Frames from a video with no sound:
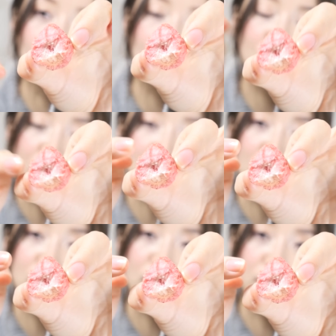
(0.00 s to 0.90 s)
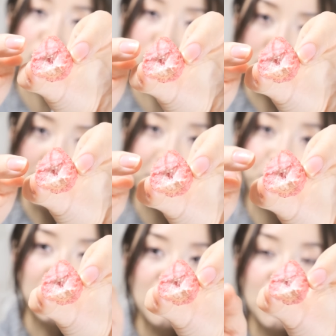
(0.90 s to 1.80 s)
特殊な技術で
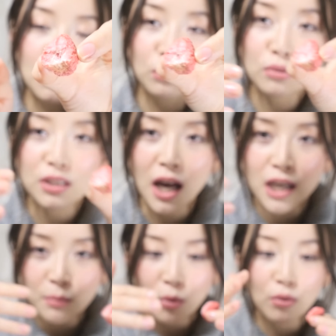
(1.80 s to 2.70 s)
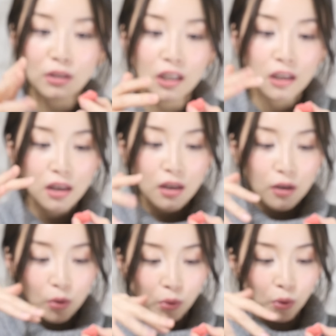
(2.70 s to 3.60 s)
いちごの細胞に
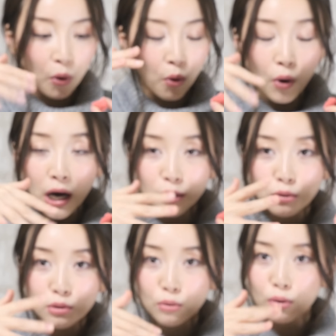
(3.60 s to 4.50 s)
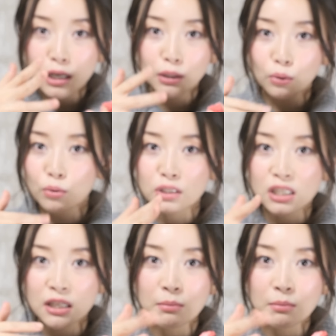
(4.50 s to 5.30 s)
このホワイトチョコレートを染